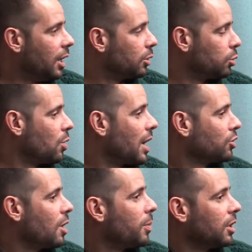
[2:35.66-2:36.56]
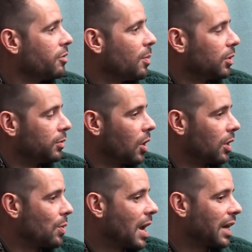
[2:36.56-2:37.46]
Eh, tú suena una canción de Spotify, después te
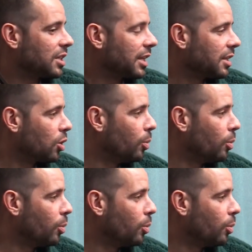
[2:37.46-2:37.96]
le una cachetada y te